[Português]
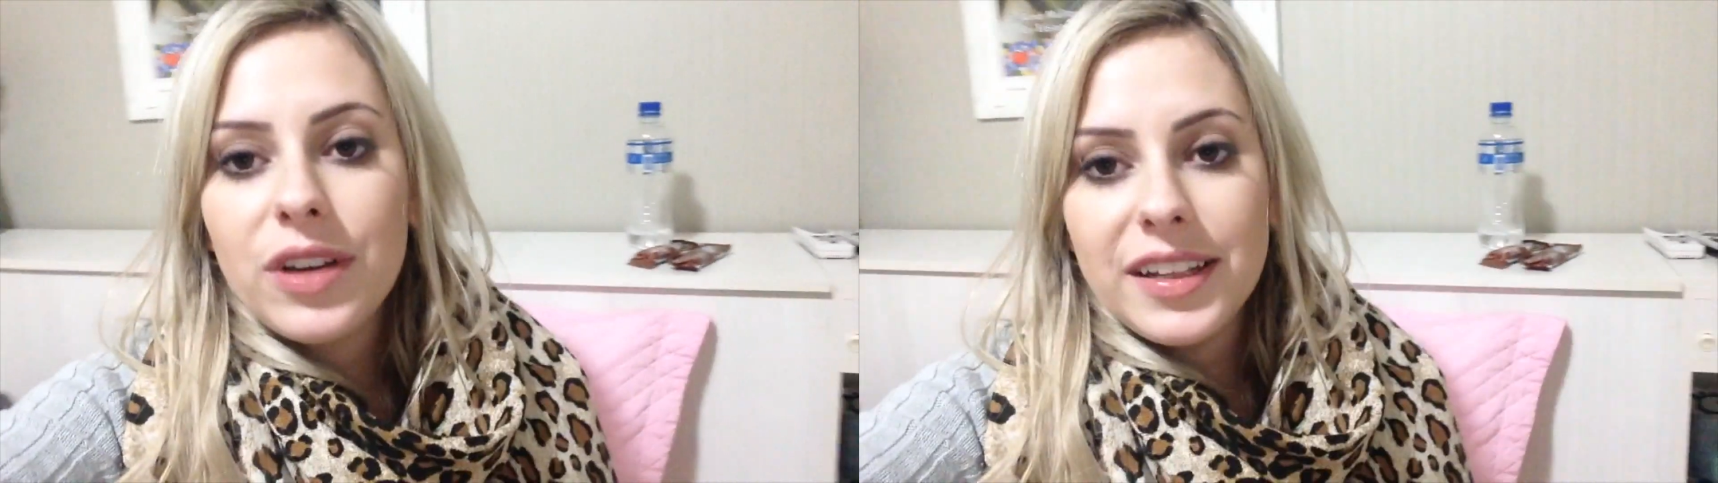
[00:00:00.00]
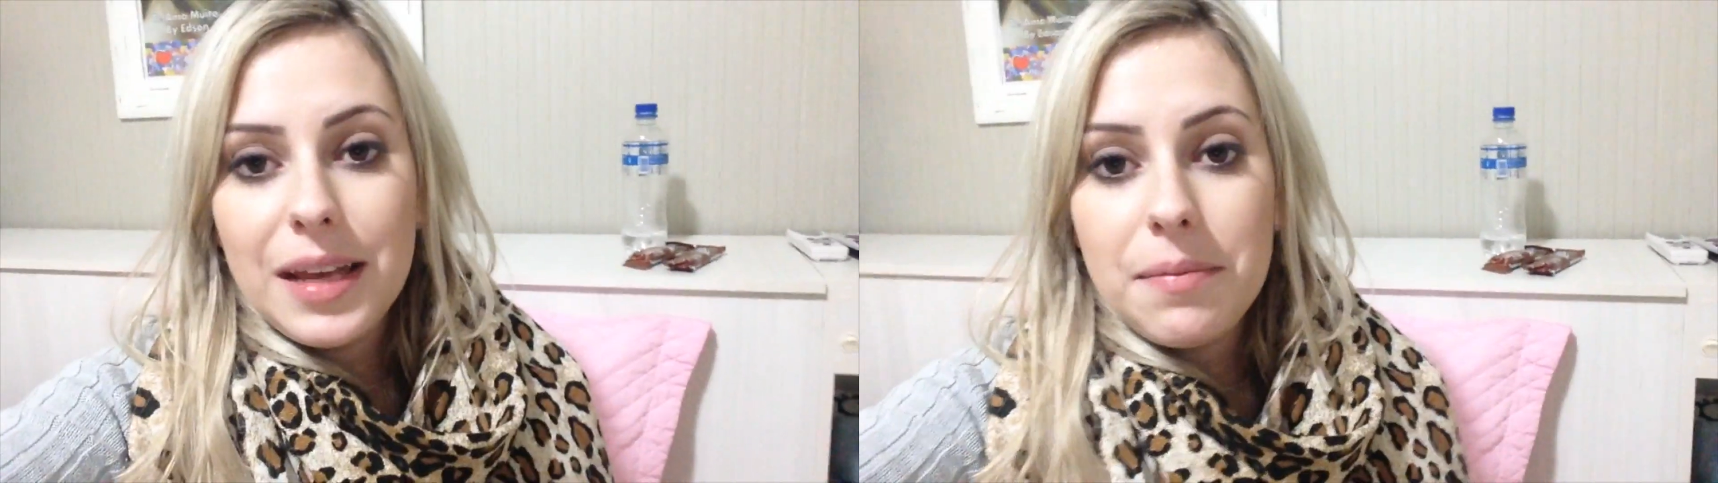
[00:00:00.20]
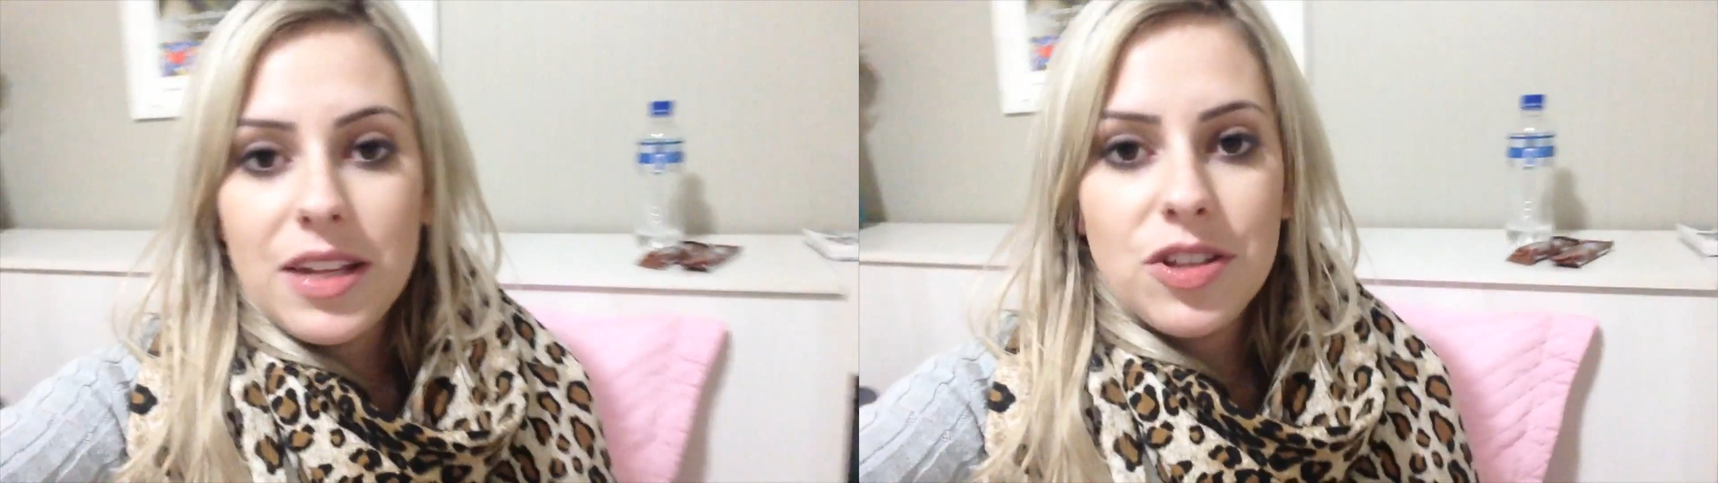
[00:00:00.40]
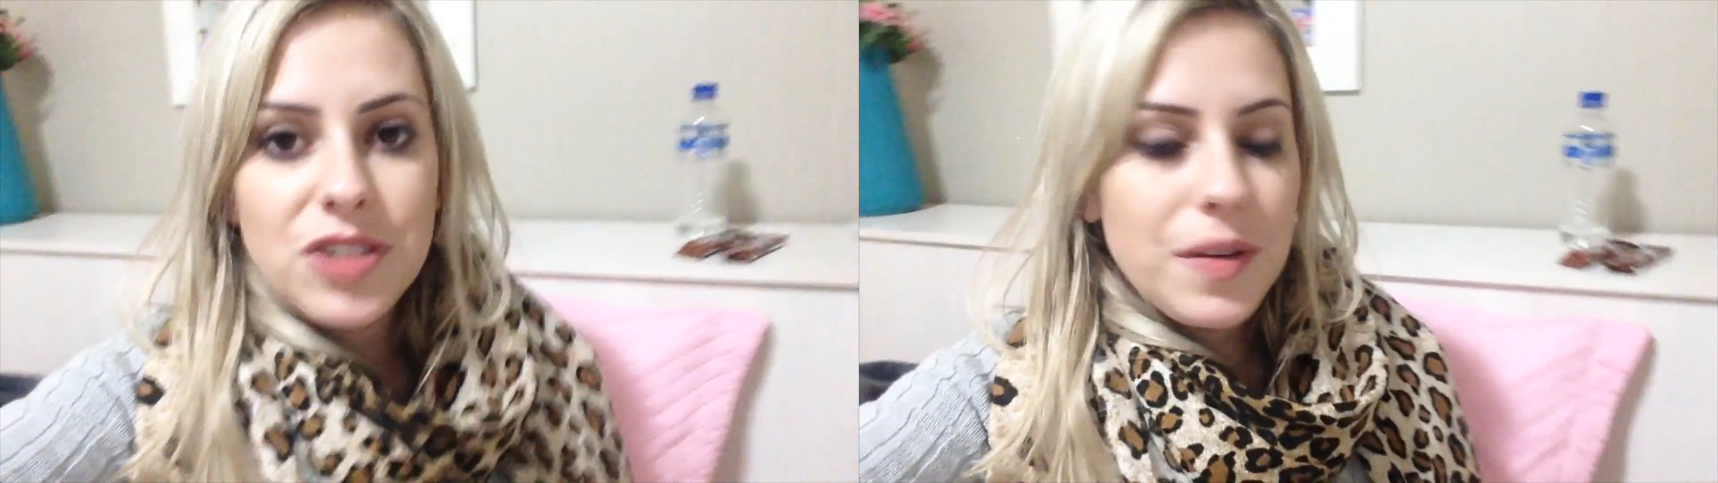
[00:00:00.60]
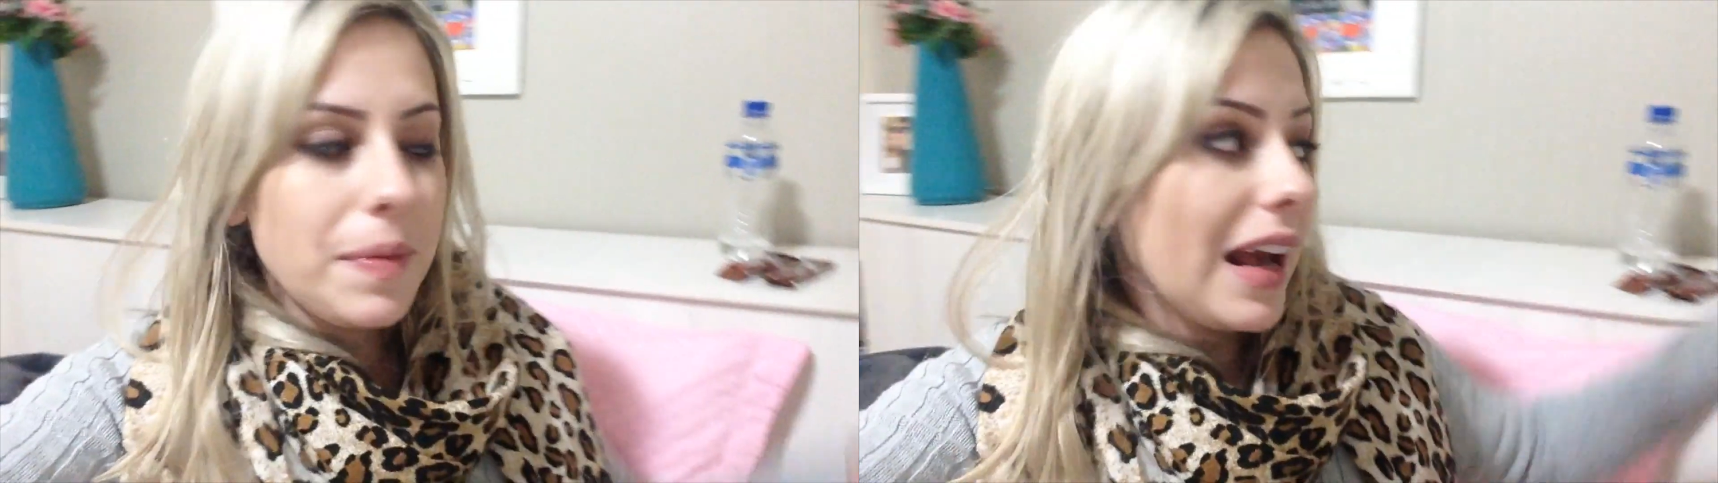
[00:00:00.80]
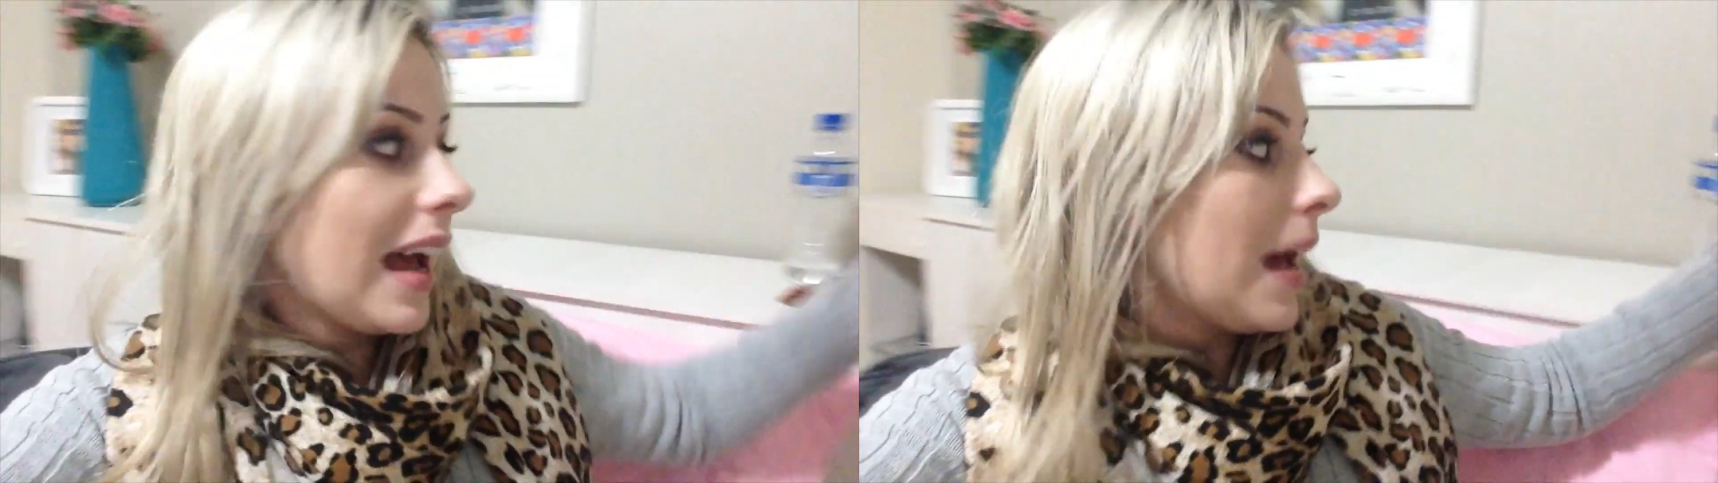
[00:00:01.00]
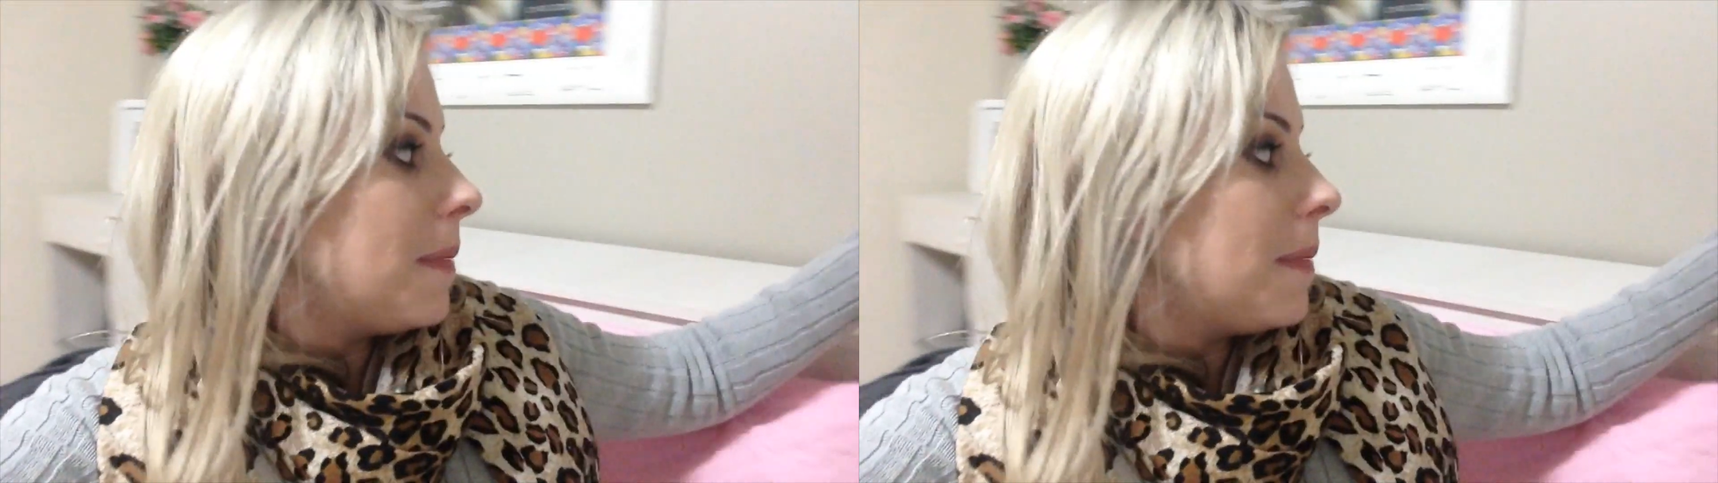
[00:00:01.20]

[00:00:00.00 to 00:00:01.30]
que tem medo de vir pra cá